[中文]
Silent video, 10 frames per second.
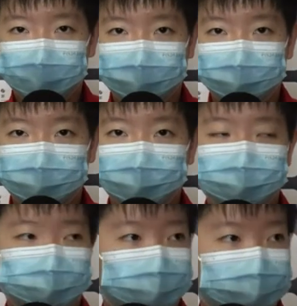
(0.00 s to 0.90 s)
嗯，
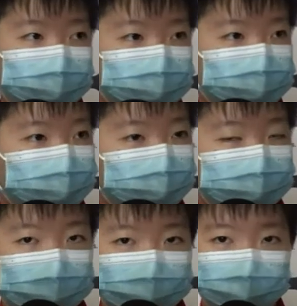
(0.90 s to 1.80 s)
更多的还是
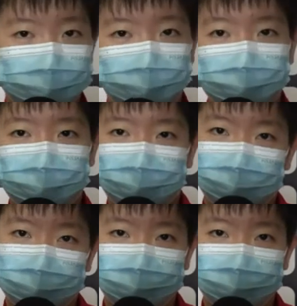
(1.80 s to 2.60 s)
展现出自己